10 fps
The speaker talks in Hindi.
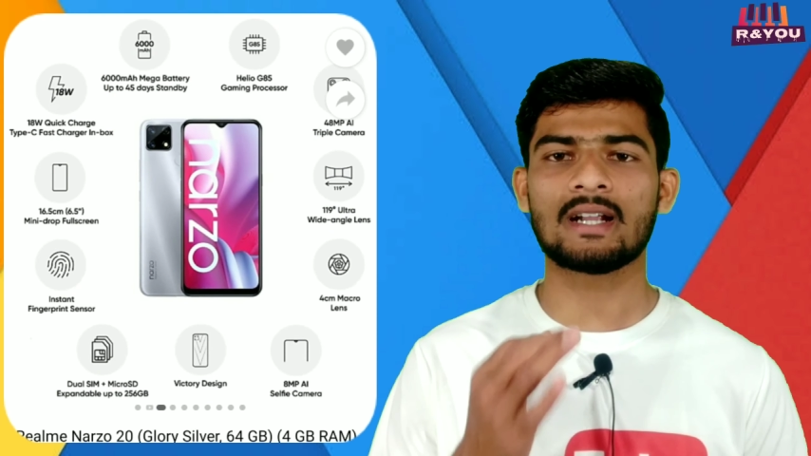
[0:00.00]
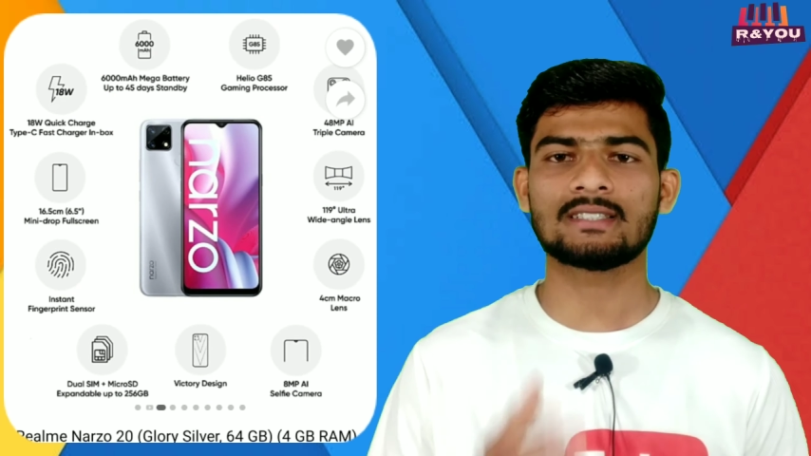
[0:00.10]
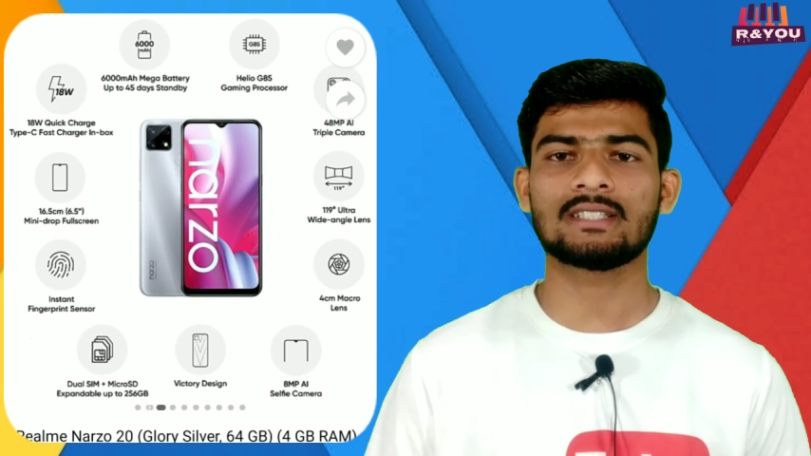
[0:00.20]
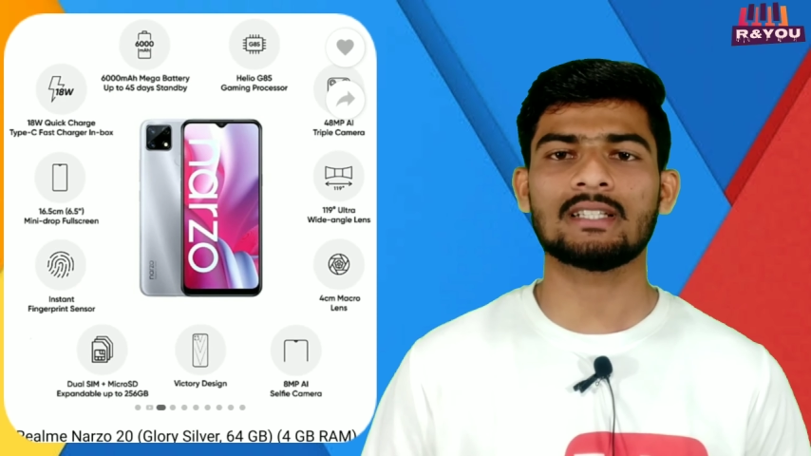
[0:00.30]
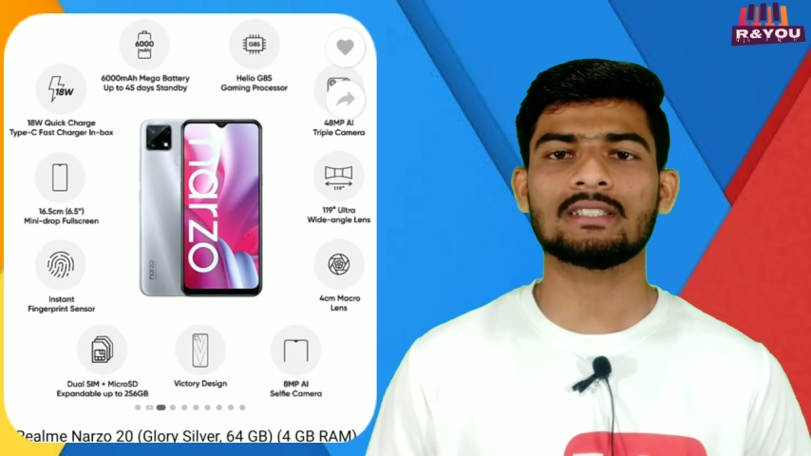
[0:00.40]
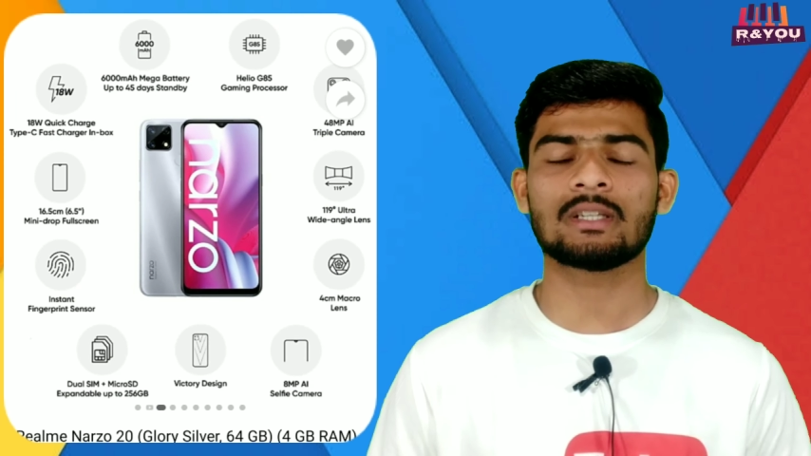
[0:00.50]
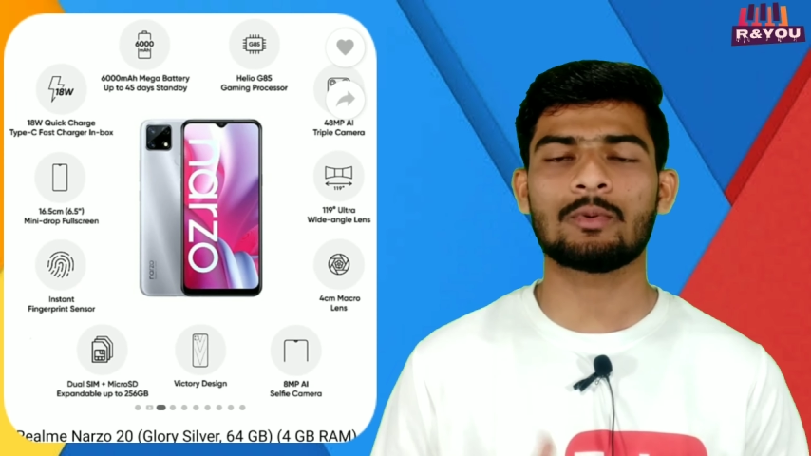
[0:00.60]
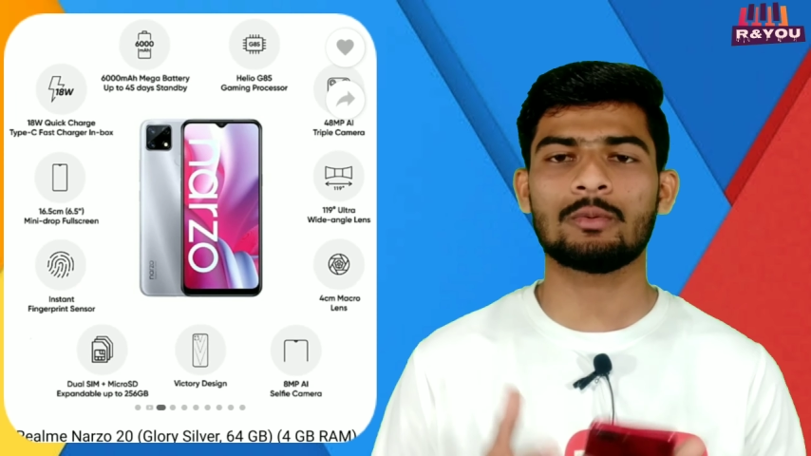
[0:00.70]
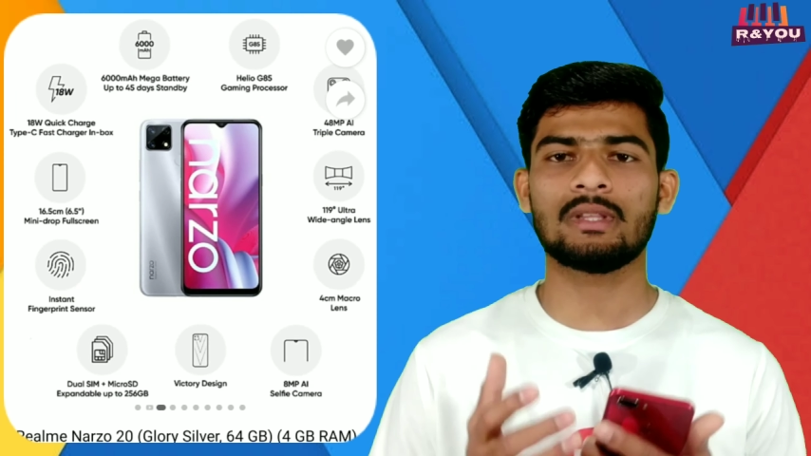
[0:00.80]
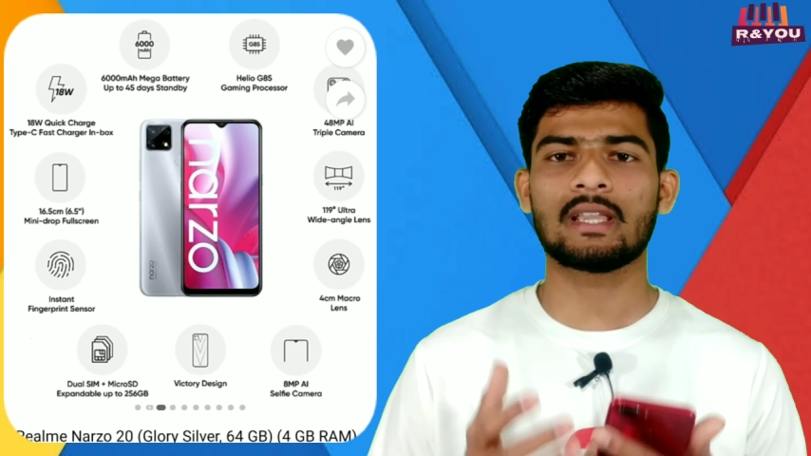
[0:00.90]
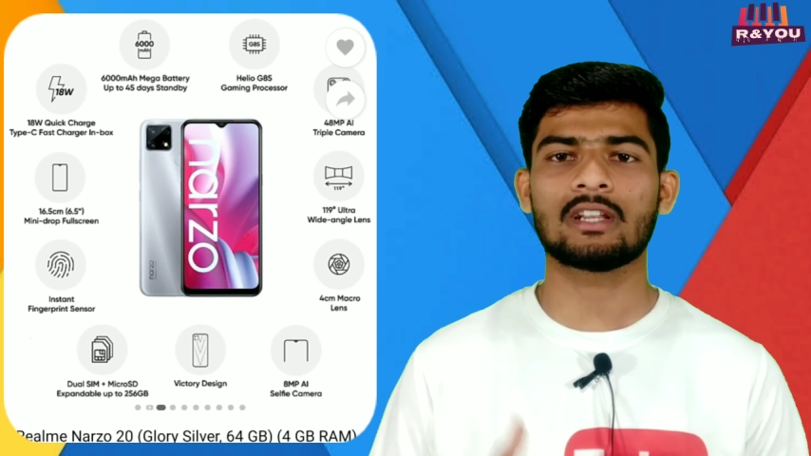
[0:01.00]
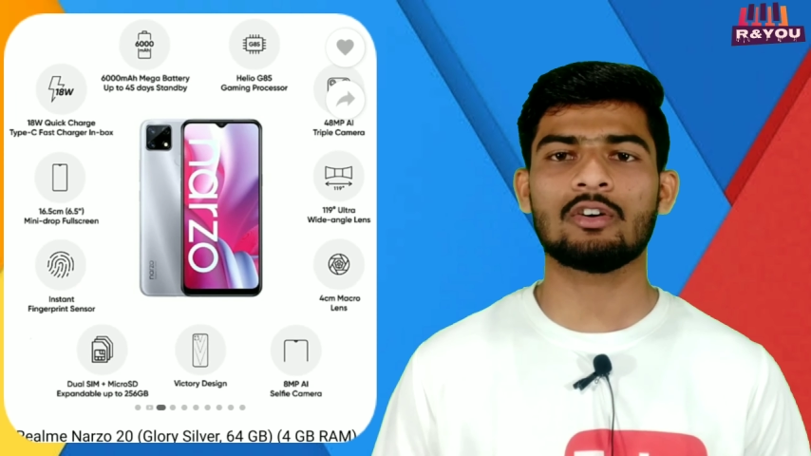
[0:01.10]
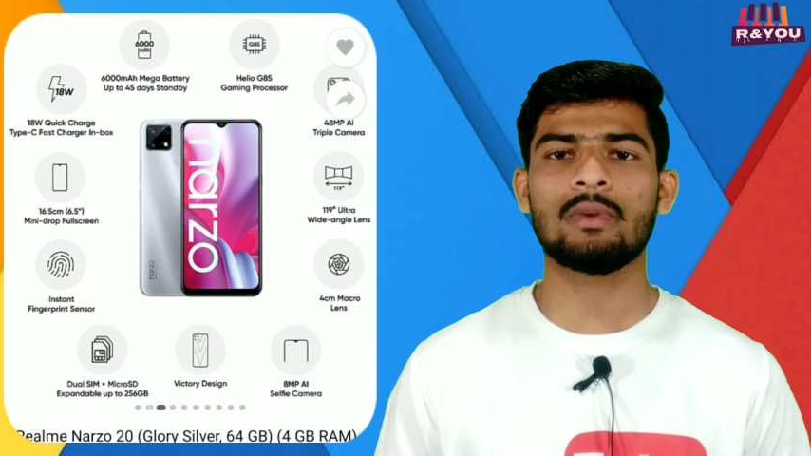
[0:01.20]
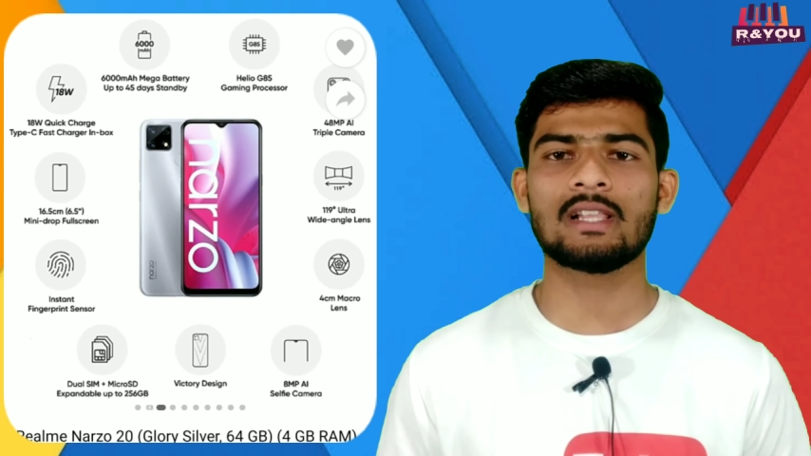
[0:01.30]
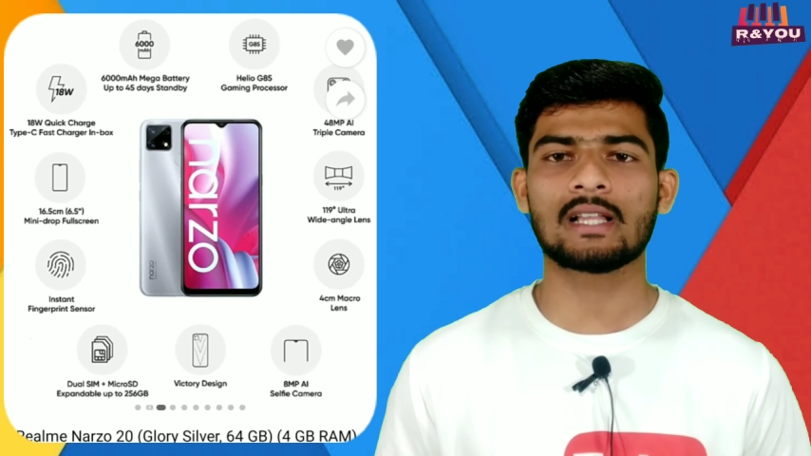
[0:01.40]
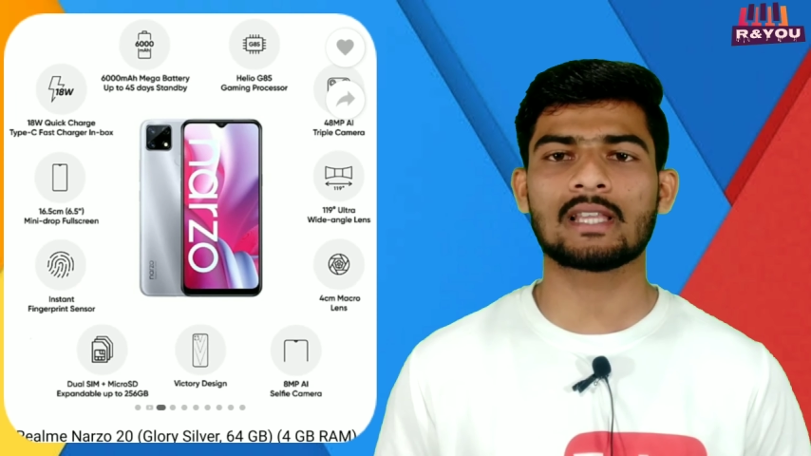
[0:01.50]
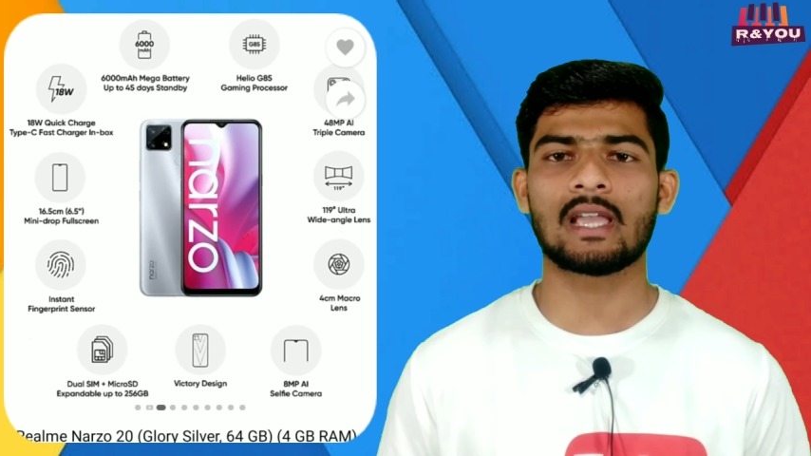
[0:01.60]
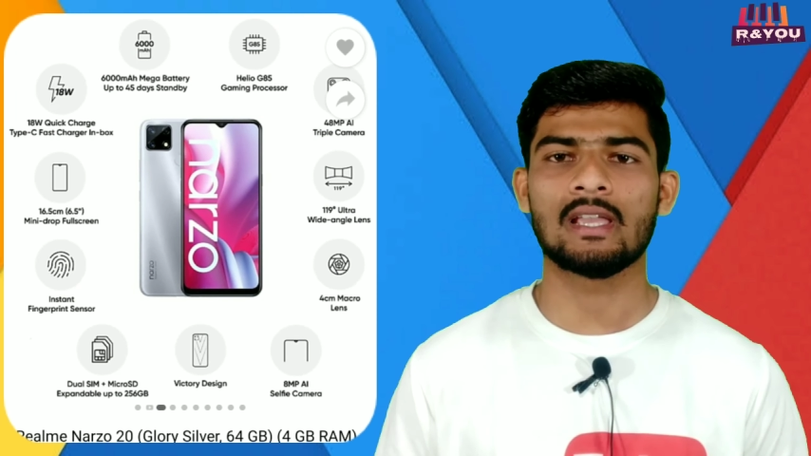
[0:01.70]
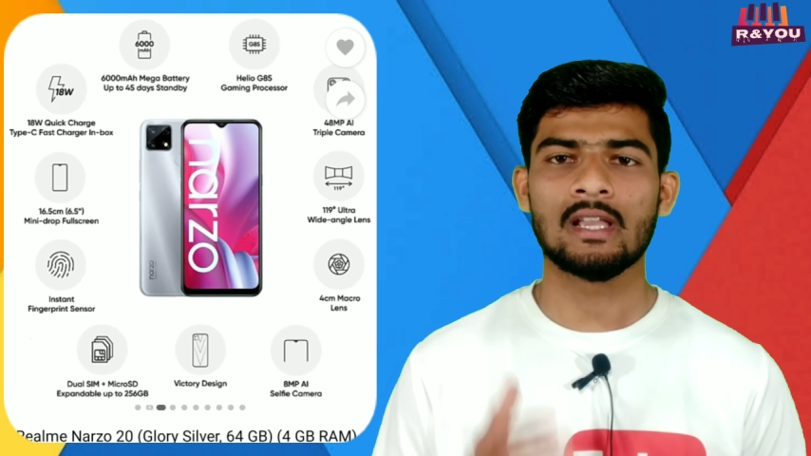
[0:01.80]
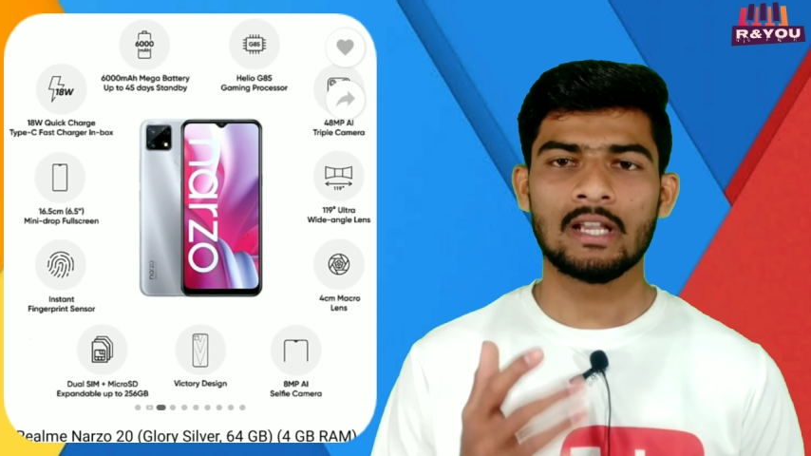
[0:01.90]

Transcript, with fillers: फास्ट चार्जिंग सपोर्ट भी देखने को मिल जाता है